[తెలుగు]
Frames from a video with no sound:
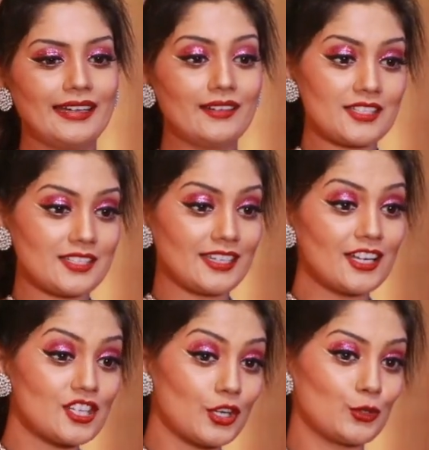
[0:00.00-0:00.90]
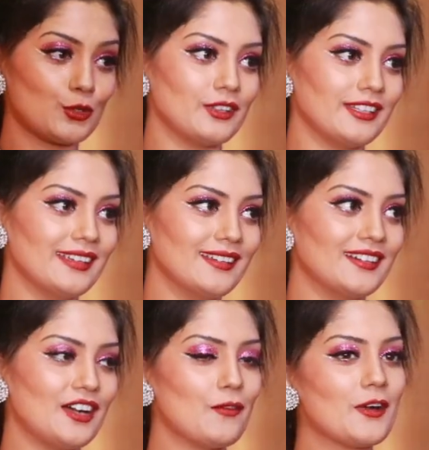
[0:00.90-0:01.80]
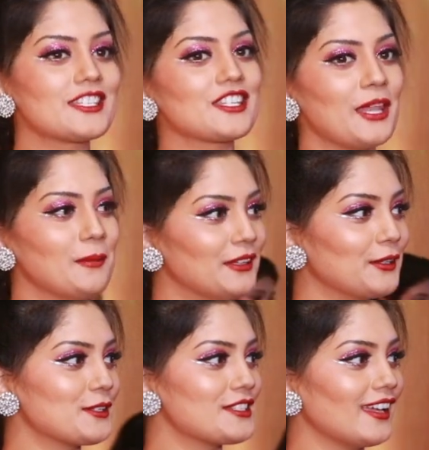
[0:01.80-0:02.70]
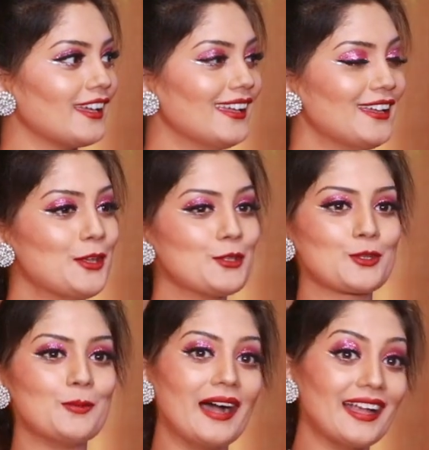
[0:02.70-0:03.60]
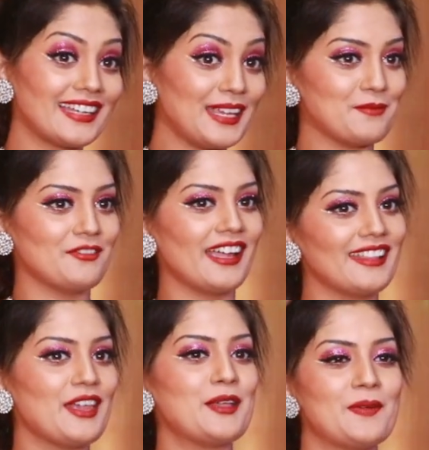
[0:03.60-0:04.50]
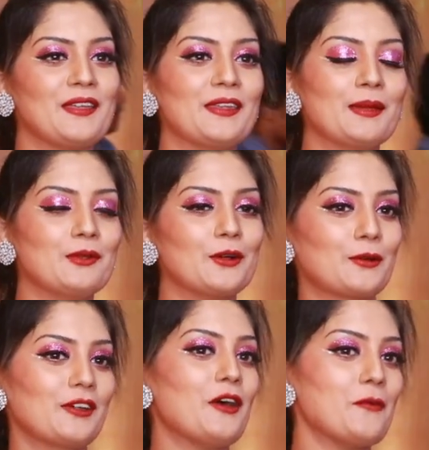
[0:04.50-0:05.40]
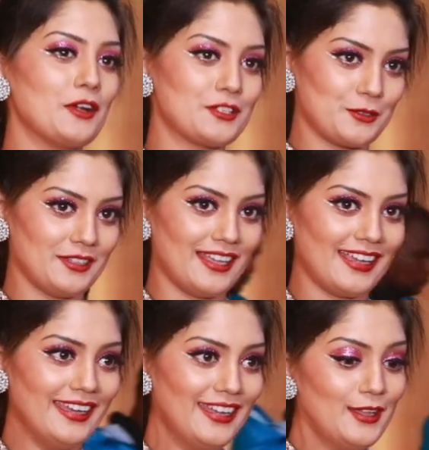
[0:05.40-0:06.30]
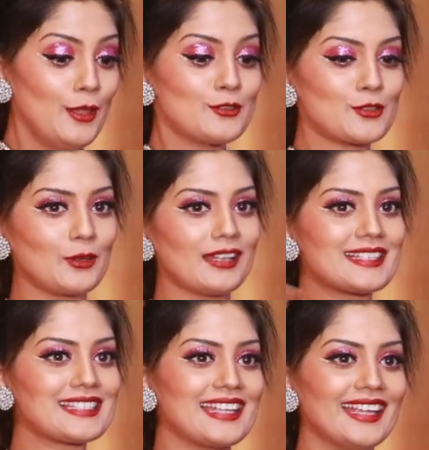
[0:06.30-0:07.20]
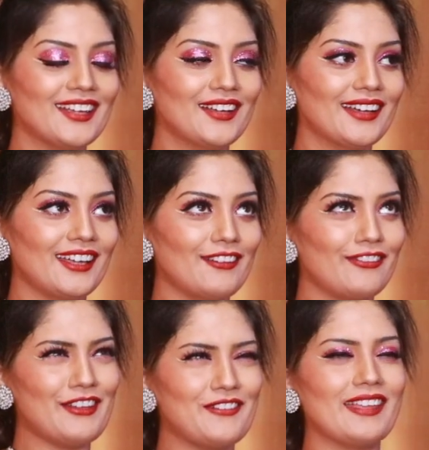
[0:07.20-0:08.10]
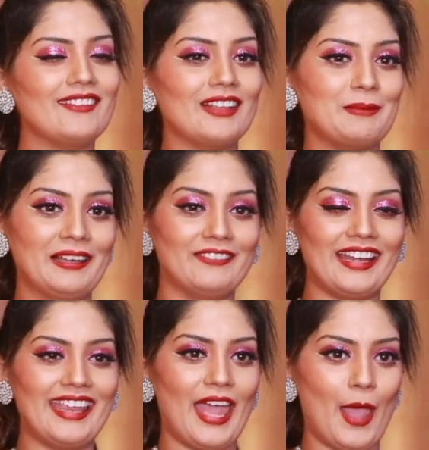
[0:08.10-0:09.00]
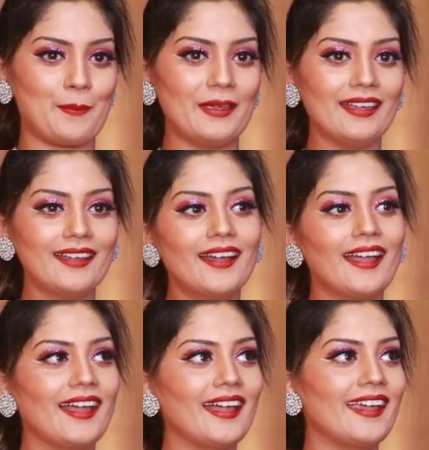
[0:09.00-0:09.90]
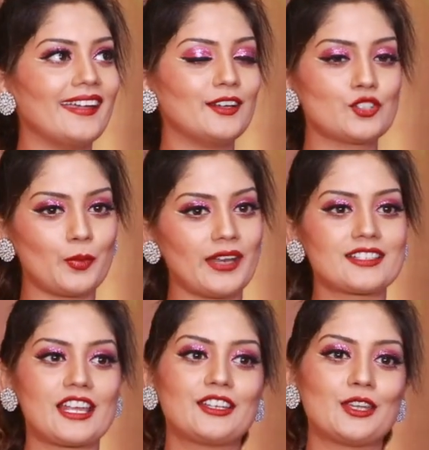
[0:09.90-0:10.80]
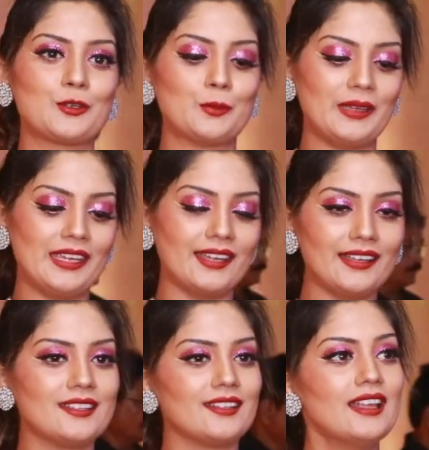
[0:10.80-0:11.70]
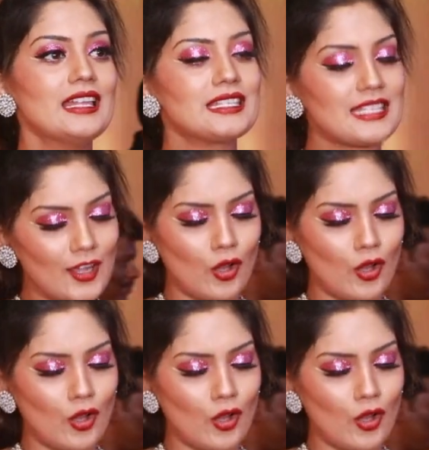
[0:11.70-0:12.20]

ఇంట్రెస్టింగ్గా జరుగుతుంది అవార్డ్స్ చాలామందికి వచ్చాయి సో మా టీం వైదేహి పరిణయంలో కూడా అవార్డ్స్ ఉన్నాయి సో లెట్ సి ఇఫ్ యూ విన్ విల్ బిల్ వెరీ హ్యాపీ అండ్ సూపర్ ఎక్సైటెడ్ టు బీ ఇన్ జీ